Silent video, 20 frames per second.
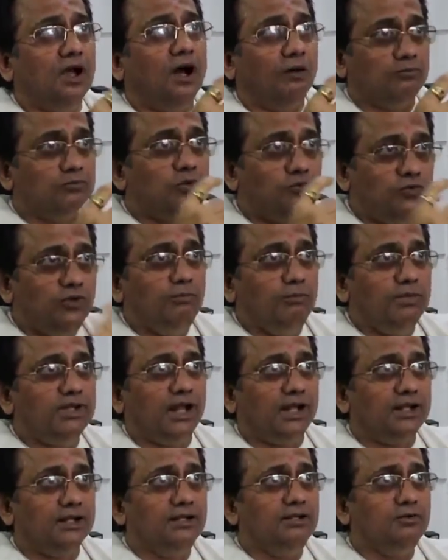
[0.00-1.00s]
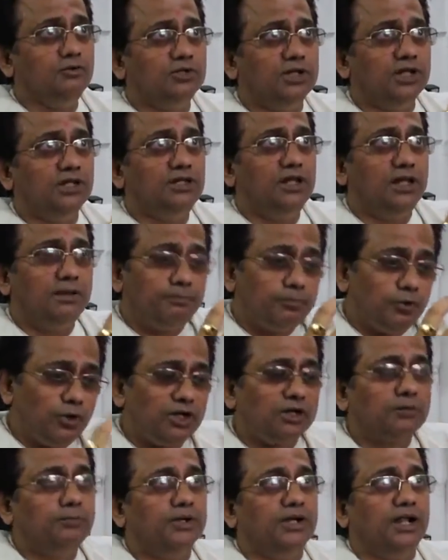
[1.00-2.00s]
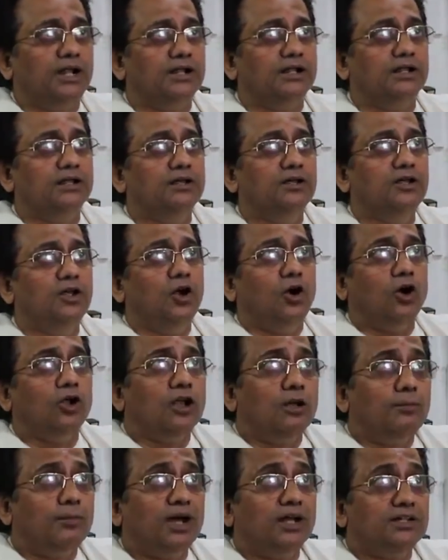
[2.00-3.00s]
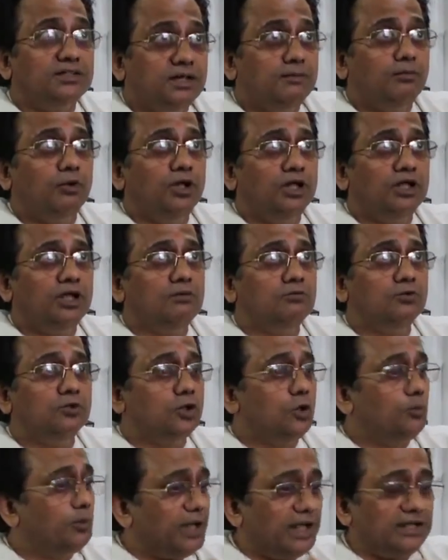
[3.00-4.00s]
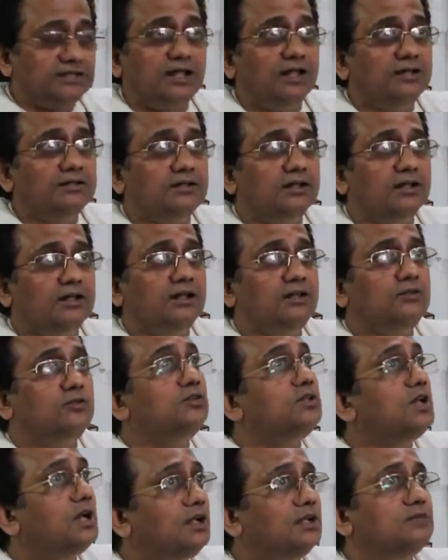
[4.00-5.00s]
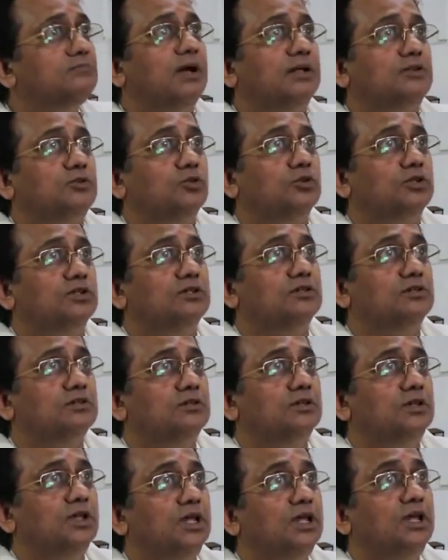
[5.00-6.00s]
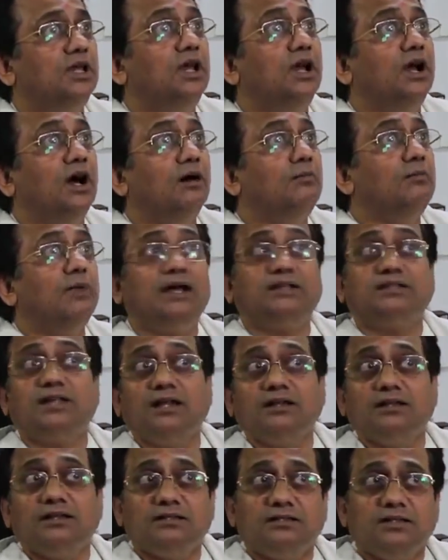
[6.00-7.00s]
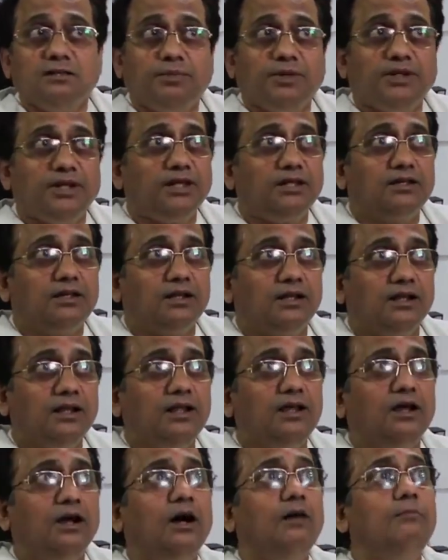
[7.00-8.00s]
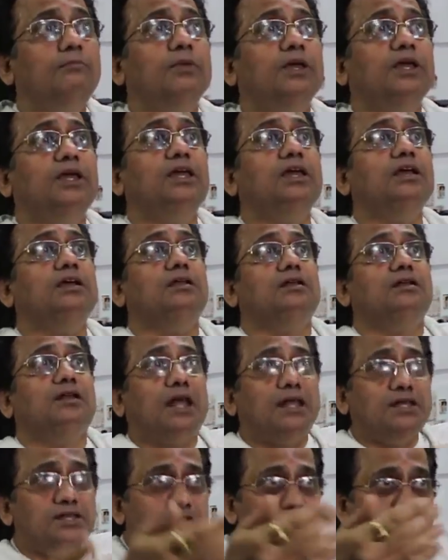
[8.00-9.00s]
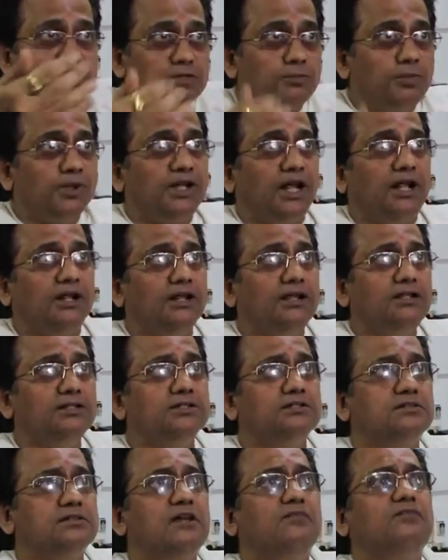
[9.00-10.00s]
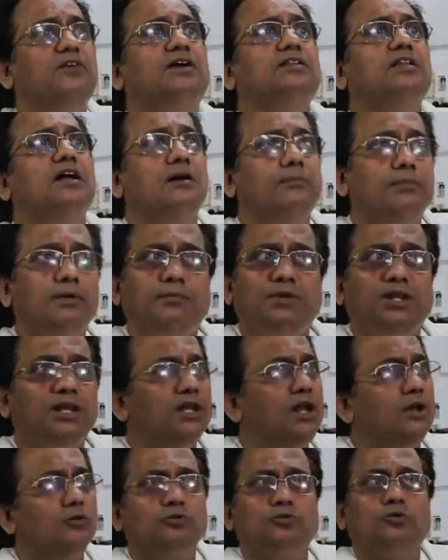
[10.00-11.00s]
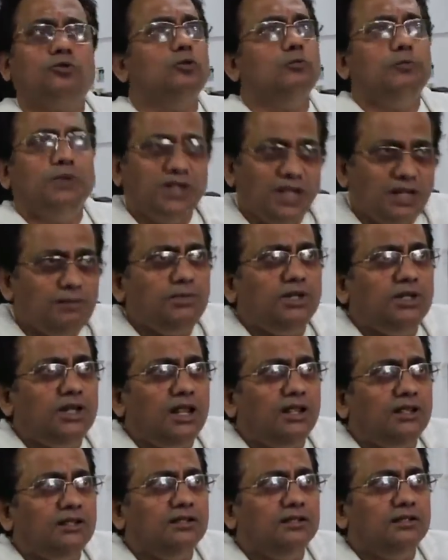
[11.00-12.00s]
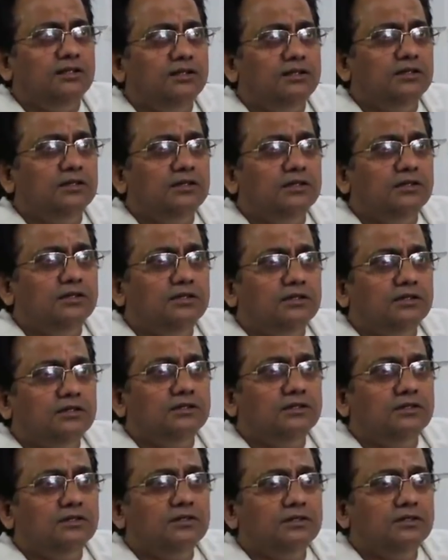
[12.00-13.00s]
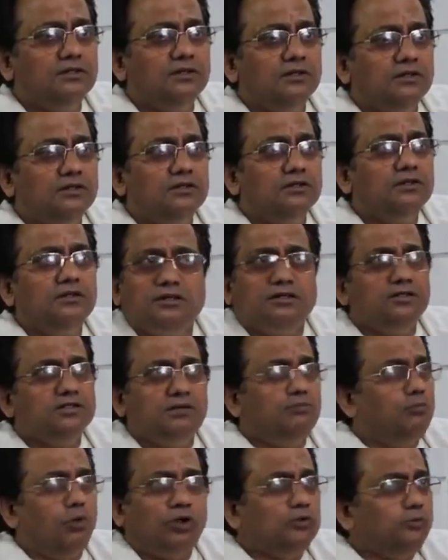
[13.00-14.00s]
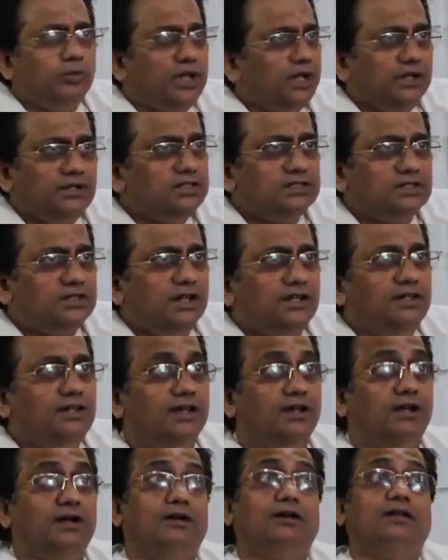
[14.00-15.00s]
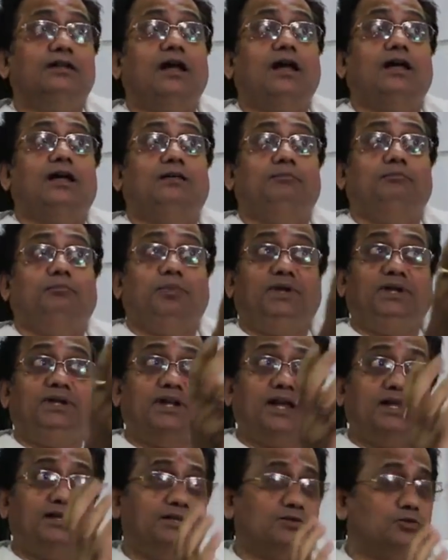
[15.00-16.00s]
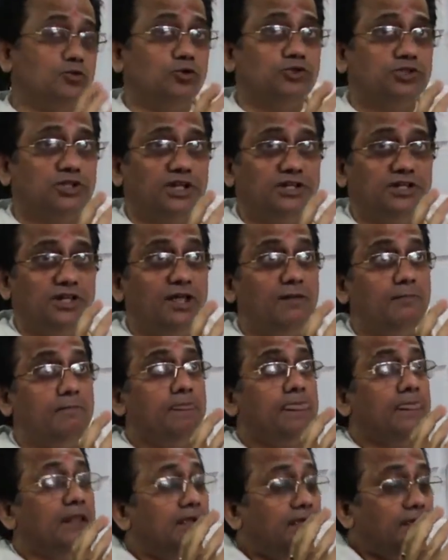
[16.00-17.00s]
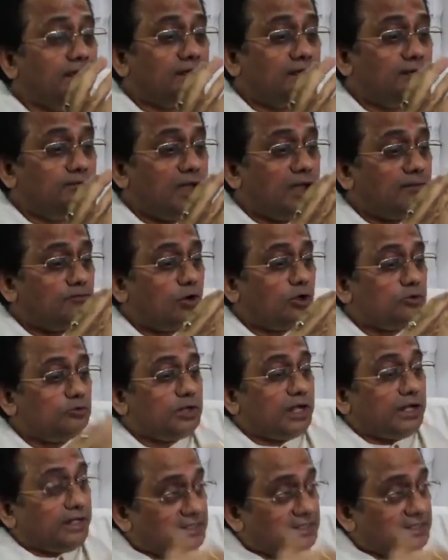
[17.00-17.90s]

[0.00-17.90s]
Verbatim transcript: हम तो फिल्म बना रहे हैं ना उनके लिए एक प्रोडक्ट बना रहे हैं और हम अगर ये बोलेंगे हम उनके ऊपर एहसान कर रहे हैं तो ये गलत बात होगी हम एहसान किसी पे नहीं कर रहे हम एक नई चीज बना रहे हैं जिसका फायदा हमें मिलेगा और उनको तो मिलना ही मिलना है जी ये बहुत बड़ा रिस्क नहीं है अगर मीडिया ये सोच रही है कि मैं बहुत बड़ा